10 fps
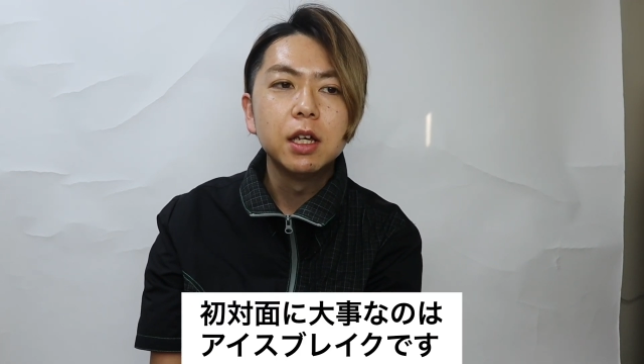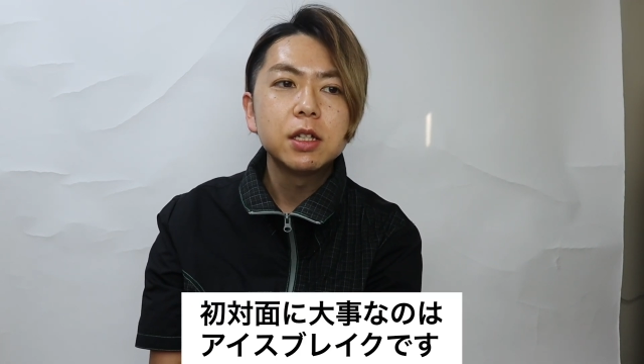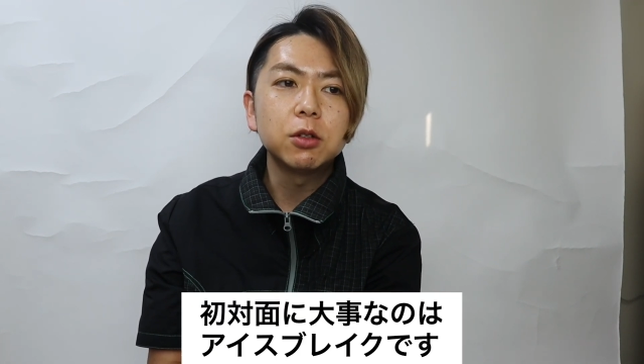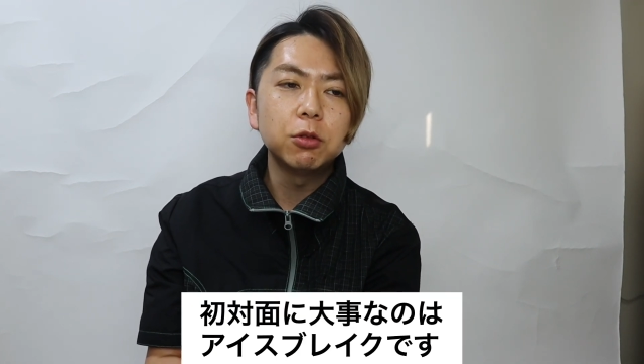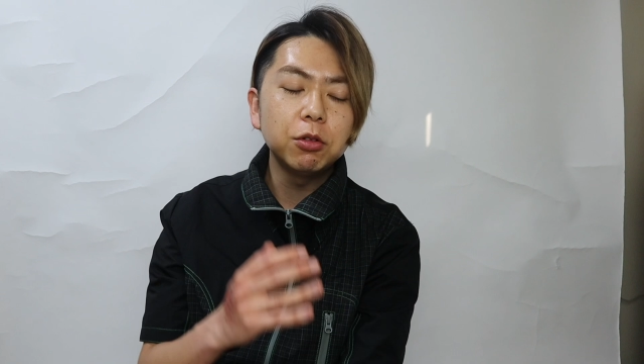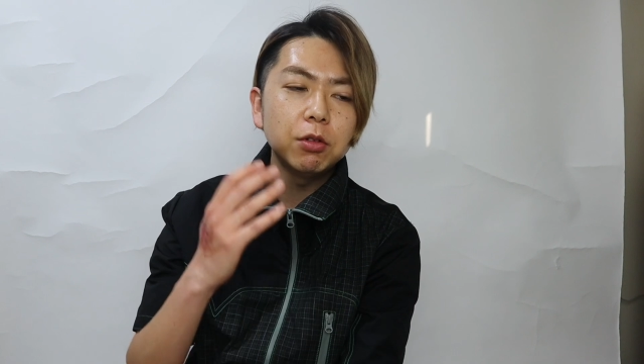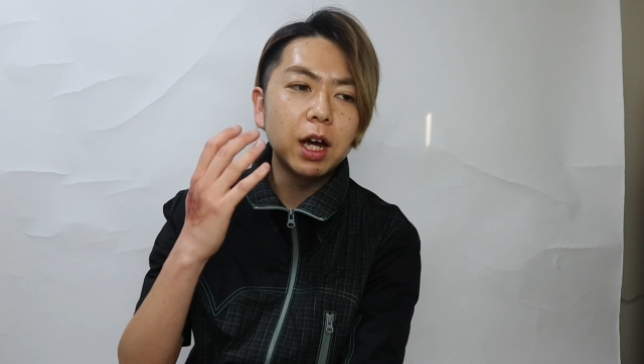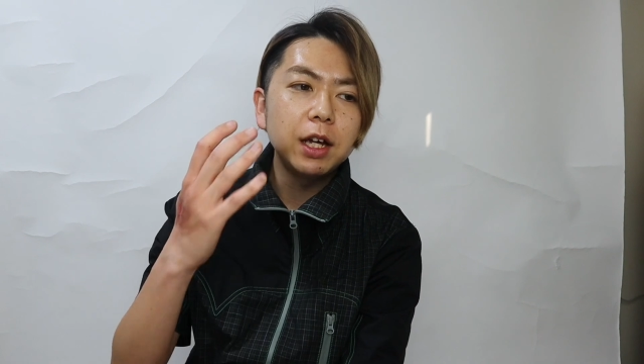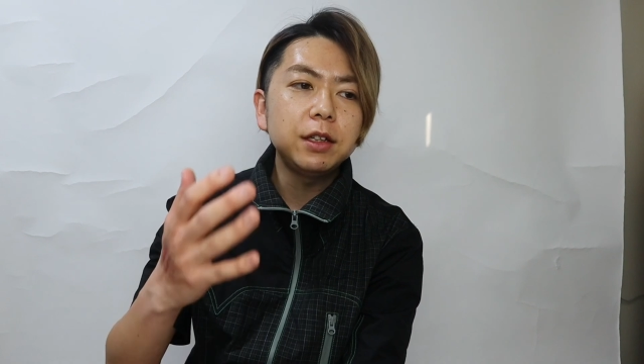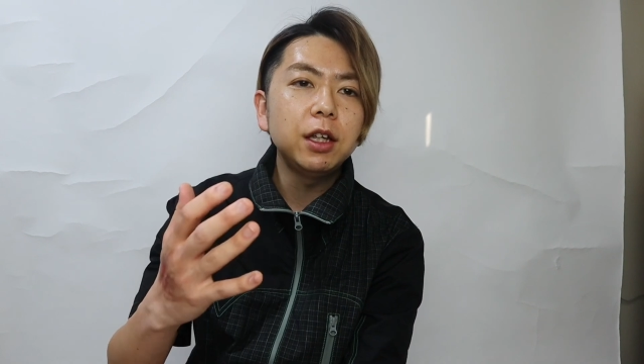その
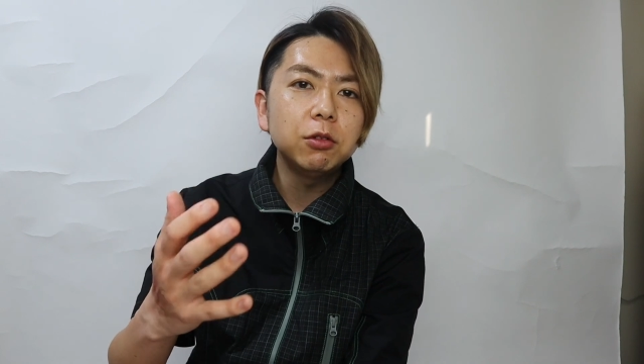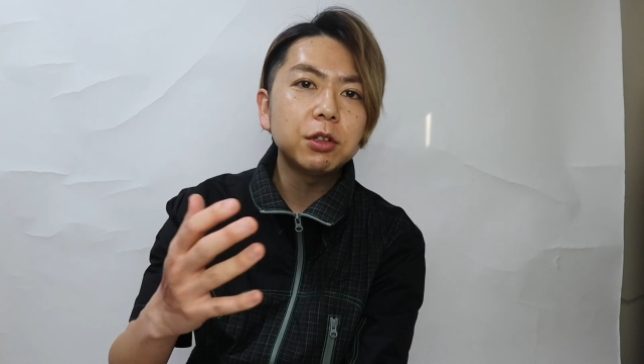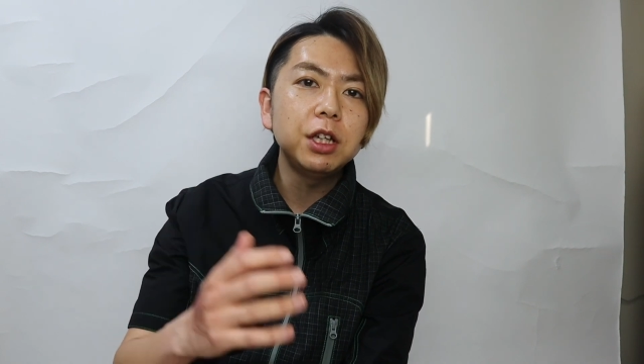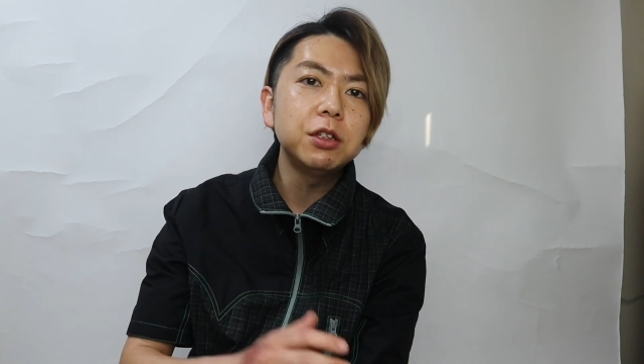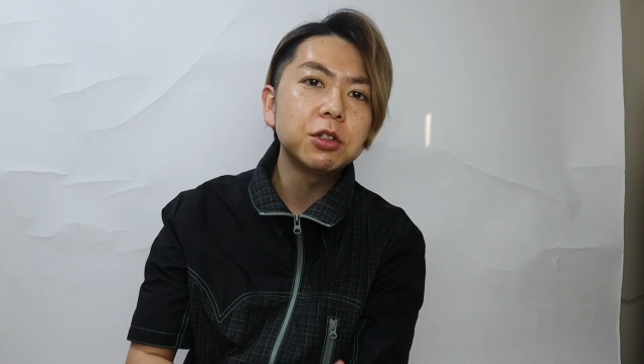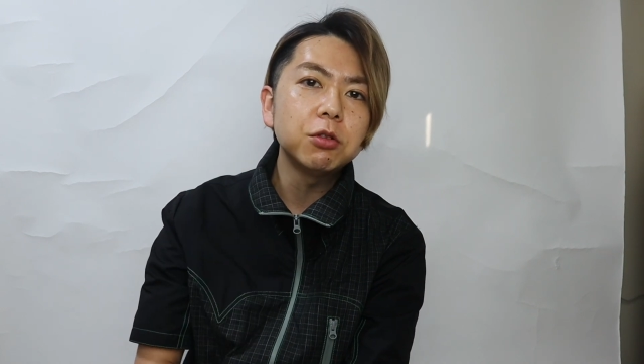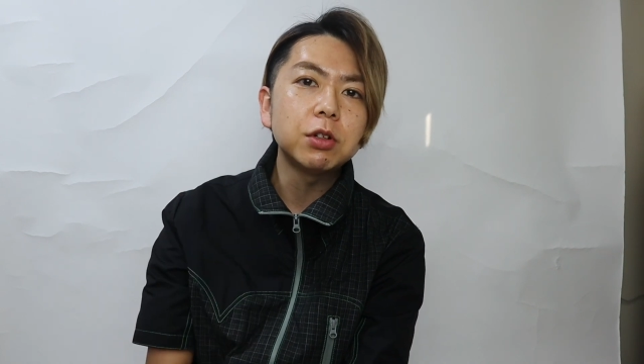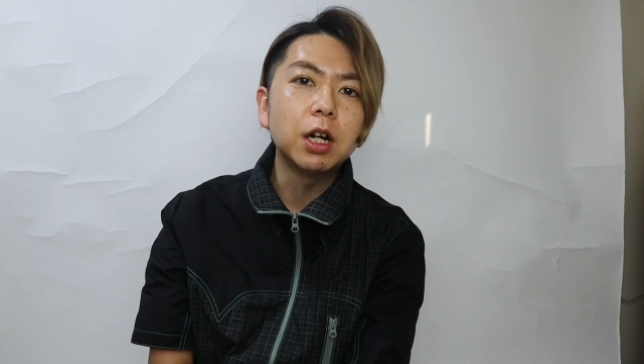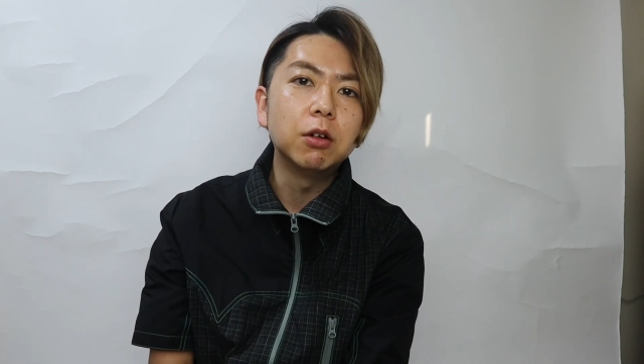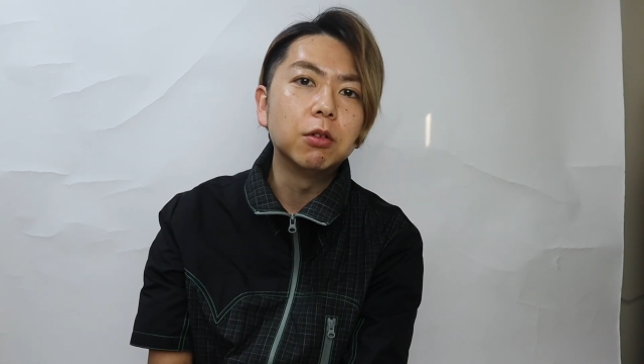相手の緊張
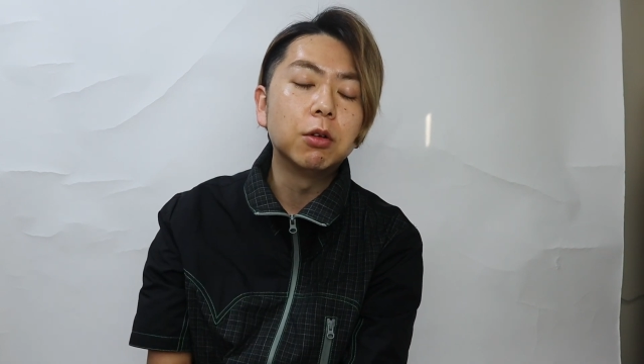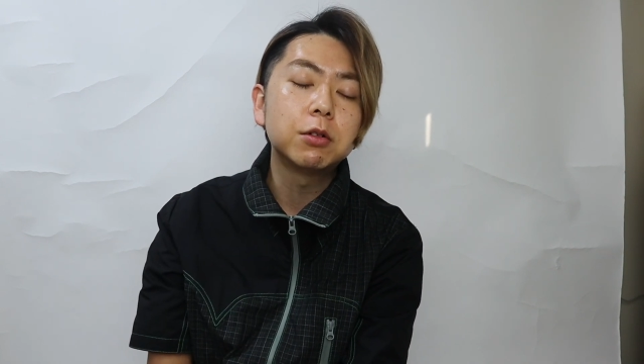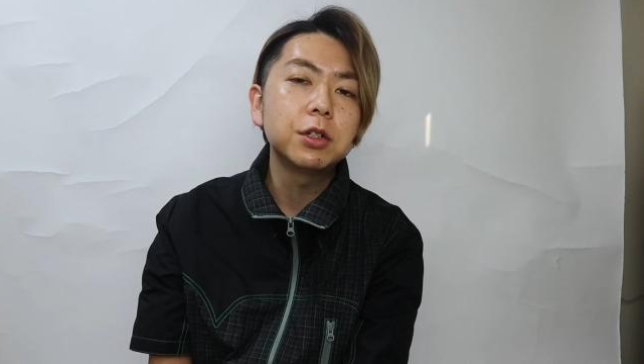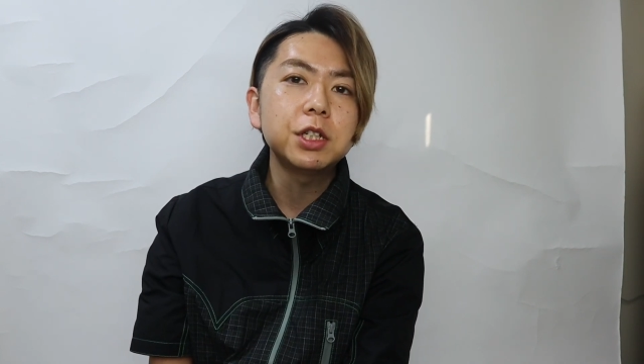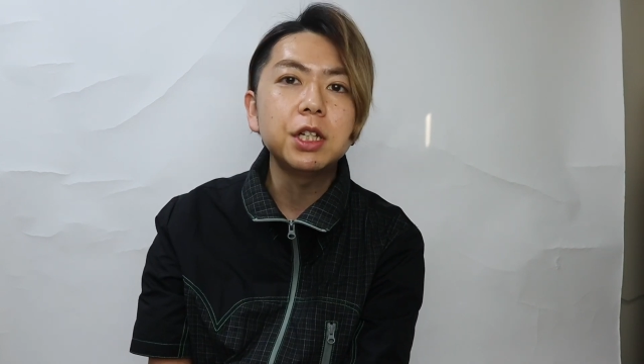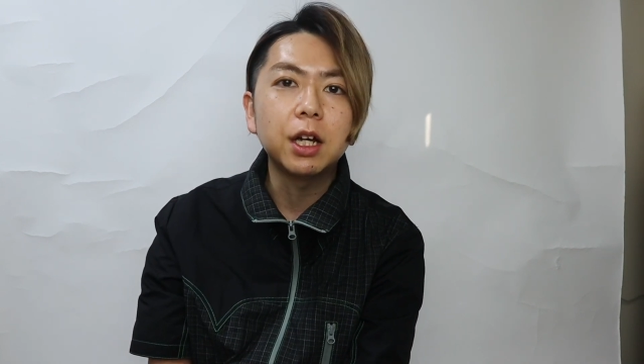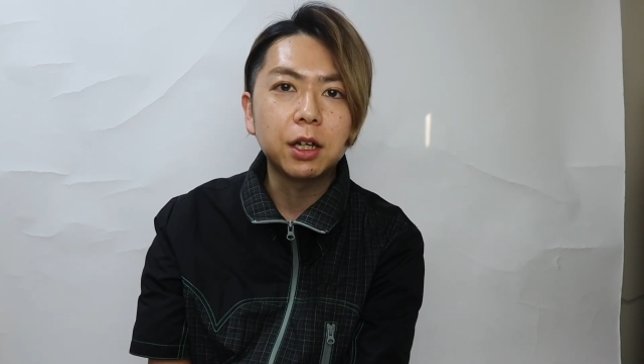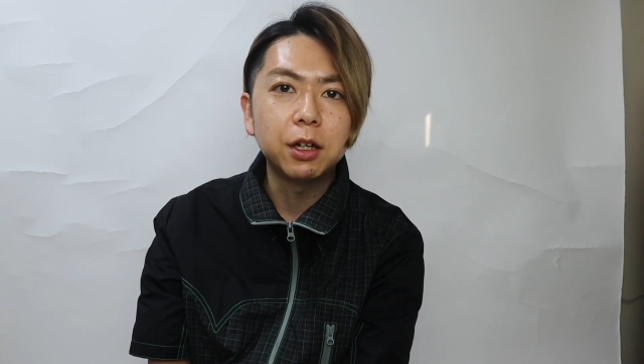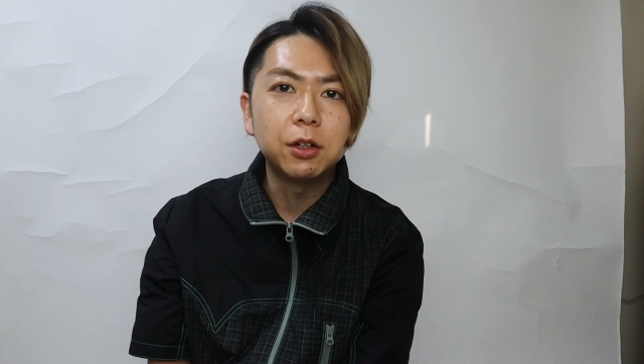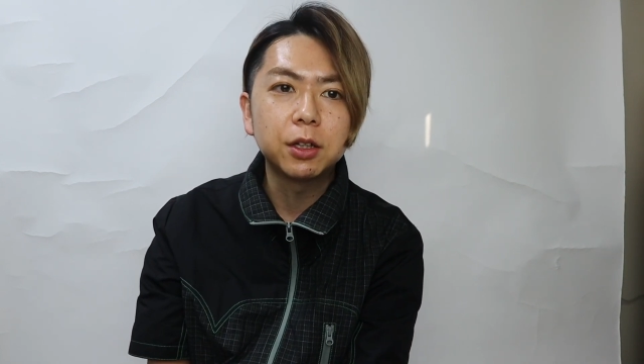感をほぐしてあ
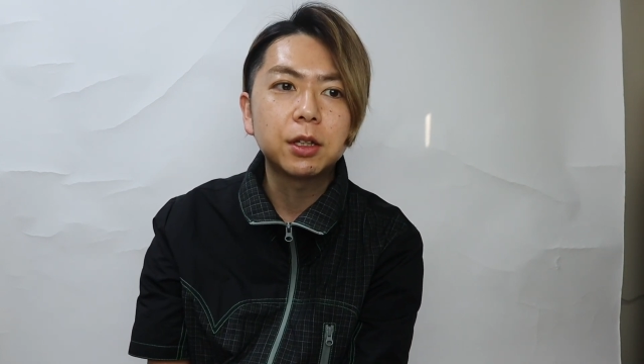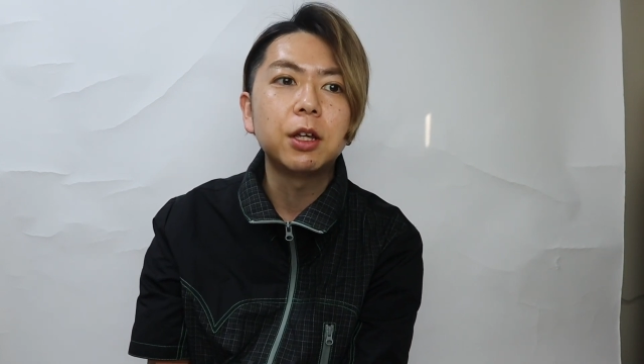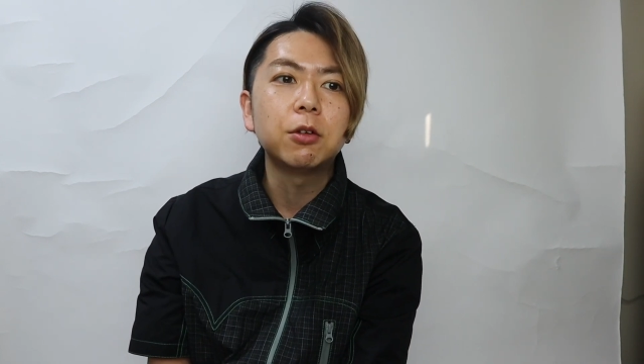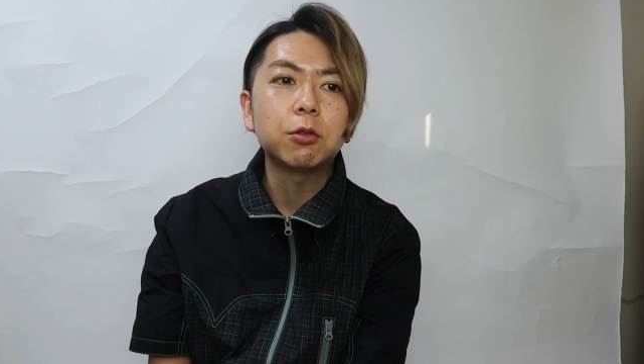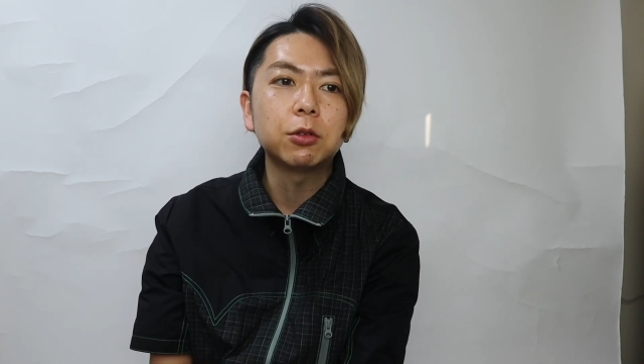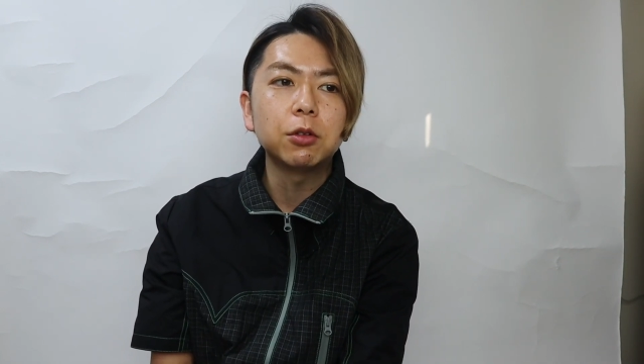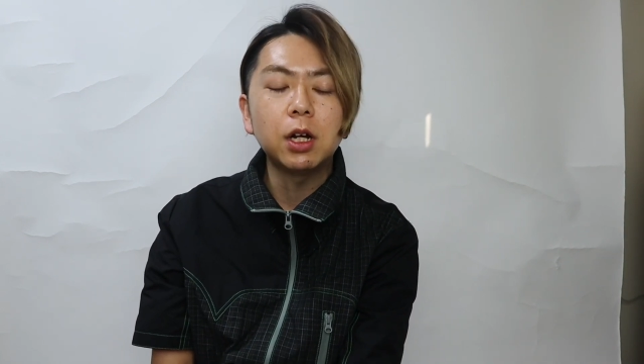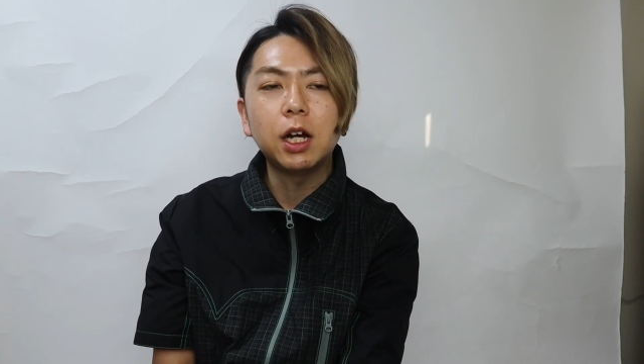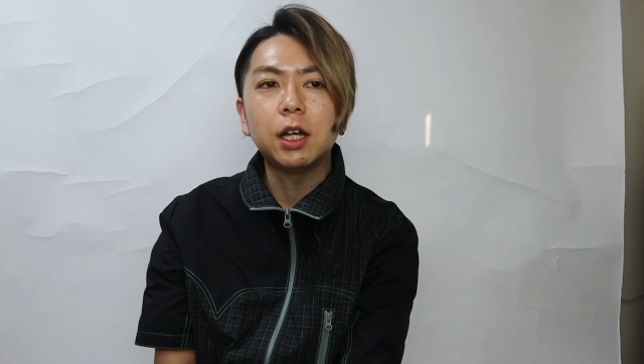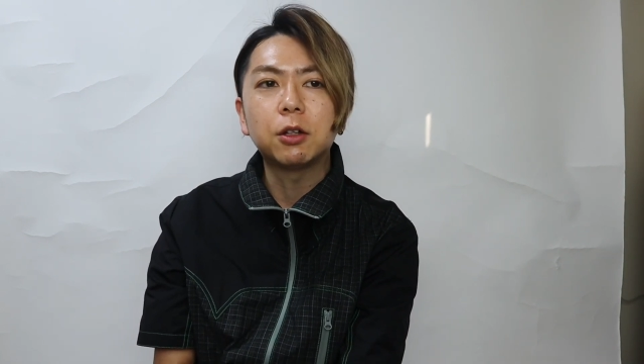げるっていうこと
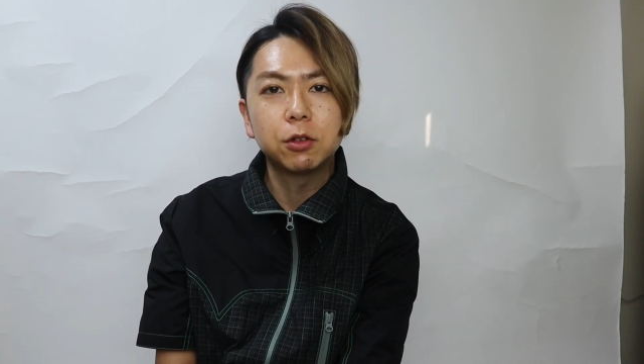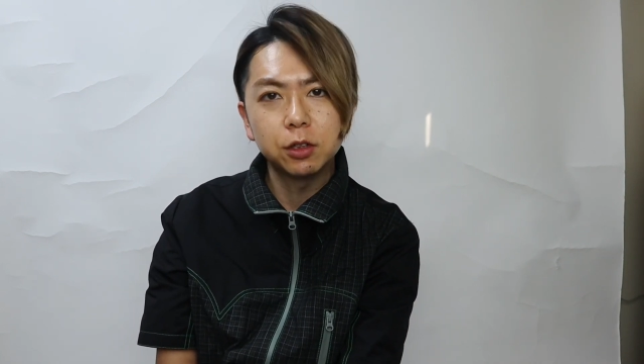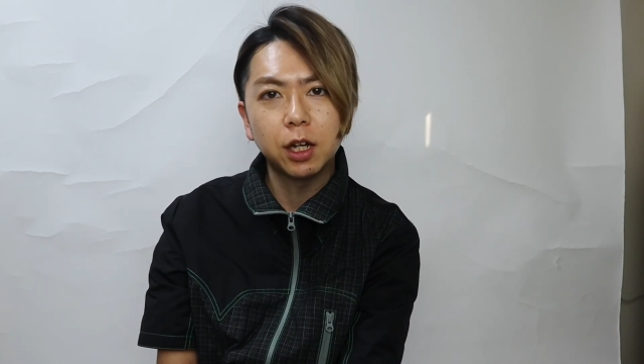が、えー、よく、